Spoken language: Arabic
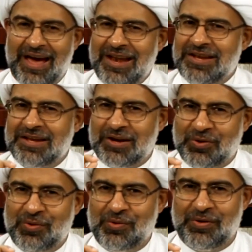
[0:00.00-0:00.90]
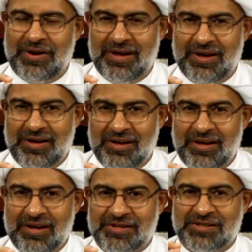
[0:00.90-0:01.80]
أن يكون
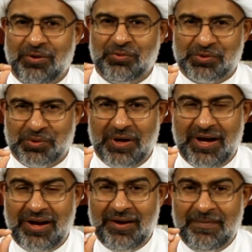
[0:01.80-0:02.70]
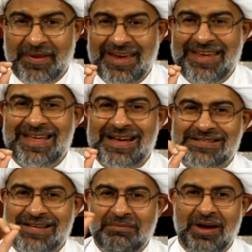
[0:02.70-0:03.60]
صوتها إذا
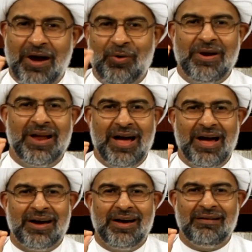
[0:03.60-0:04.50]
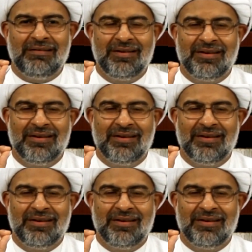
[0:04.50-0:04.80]
سمعه الآخر